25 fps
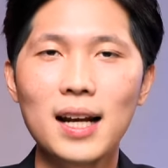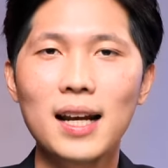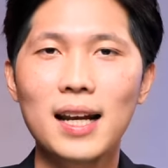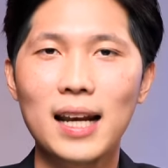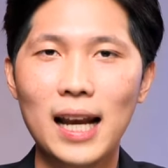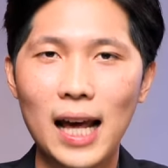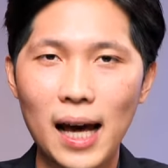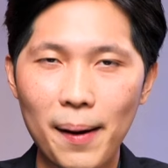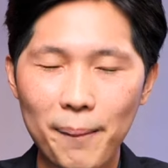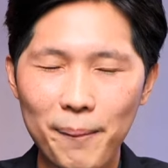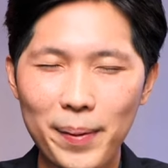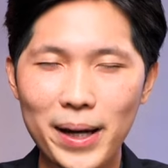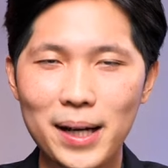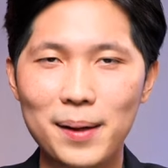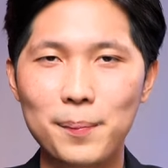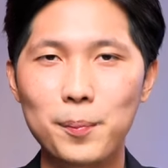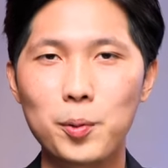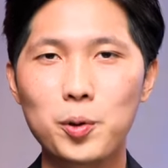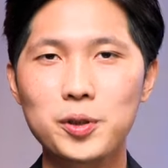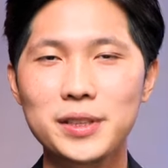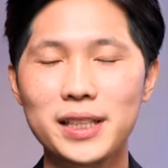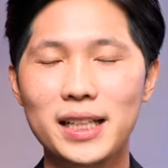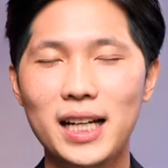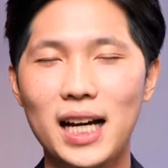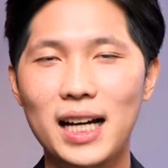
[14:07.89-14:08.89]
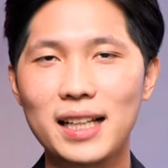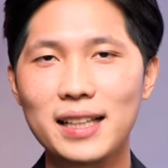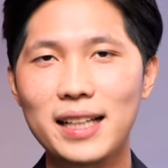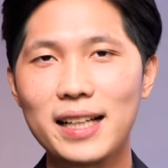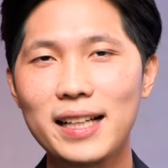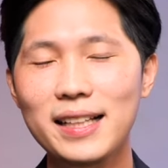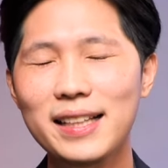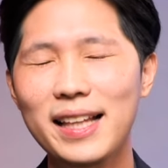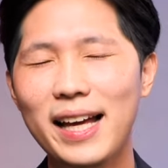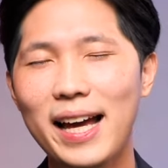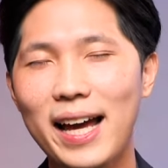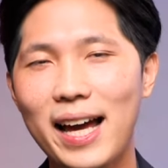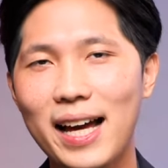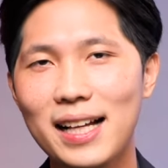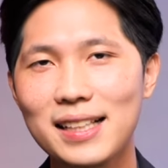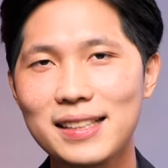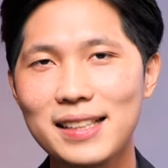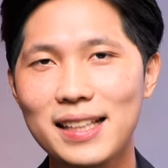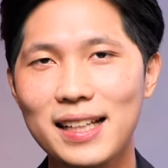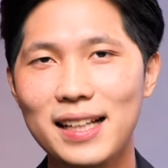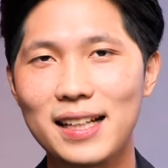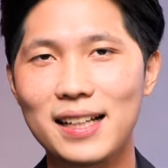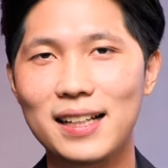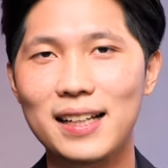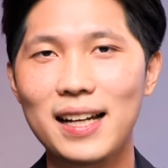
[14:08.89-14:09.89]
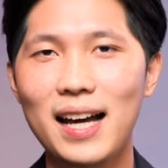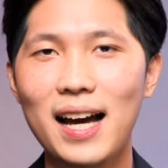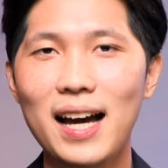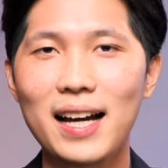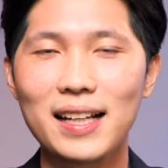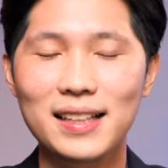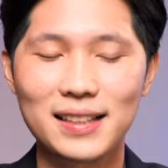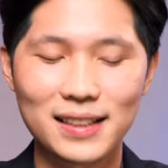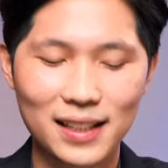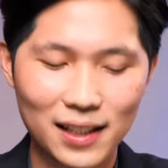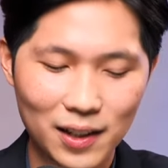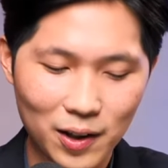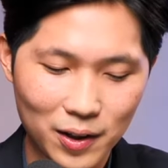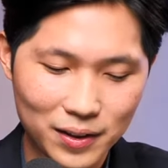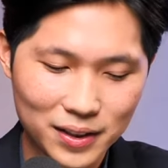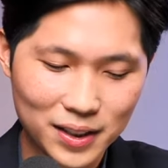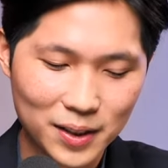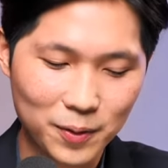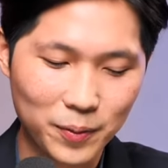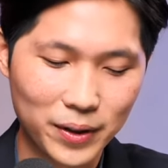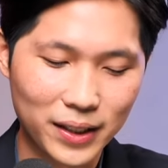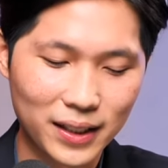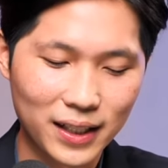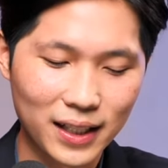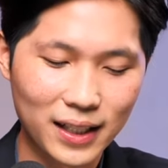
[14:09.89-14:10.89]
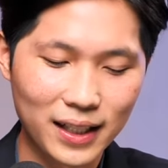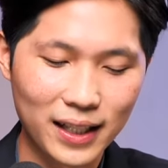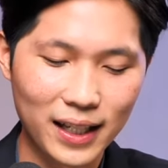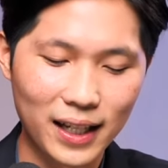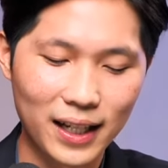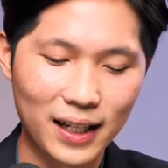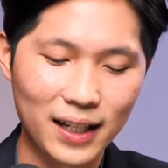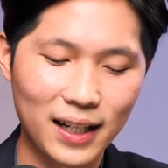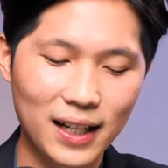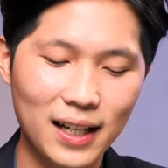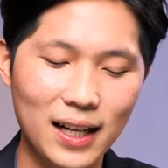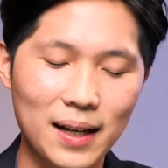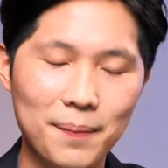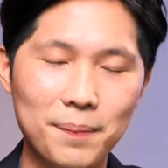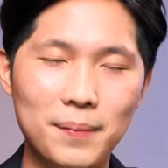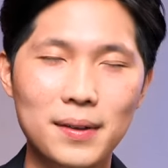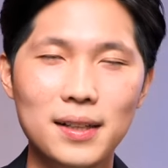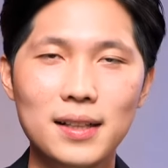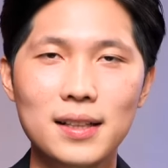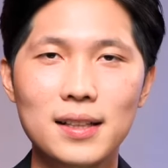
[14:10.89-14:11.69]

และเป็นผู้ชนะที่แท้จริงได้ตลอดชีวิตนั่นเองนะครับ